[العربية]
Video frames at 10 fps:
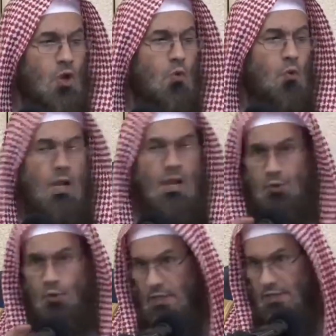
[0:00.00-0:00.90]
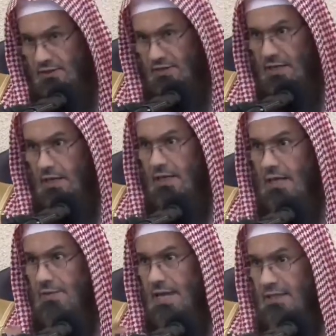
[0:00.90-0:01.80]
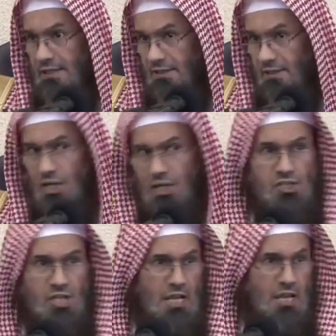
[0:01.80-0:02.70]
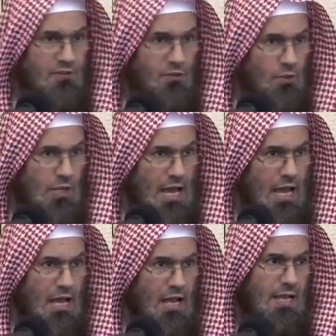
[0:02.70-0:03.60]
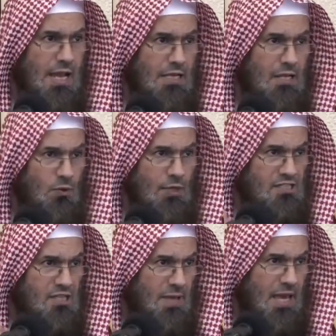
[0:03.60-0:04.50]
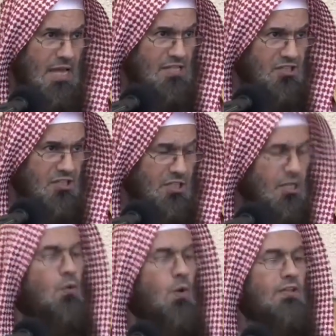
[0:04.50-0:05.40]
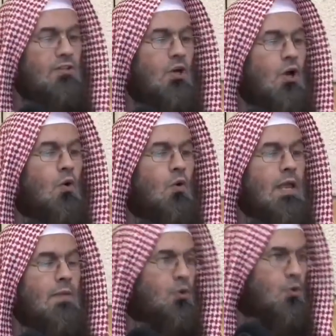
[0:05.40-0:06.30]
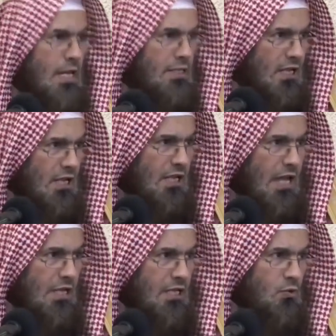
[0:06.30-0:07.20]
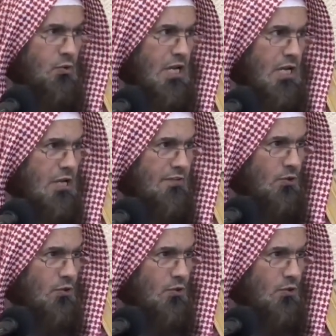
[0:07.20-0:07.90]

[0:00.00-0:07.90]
ولم يولد لم يلد جل في علاه لأنه ليس بحاجة إلى الولد ولم يولد لأنه جل في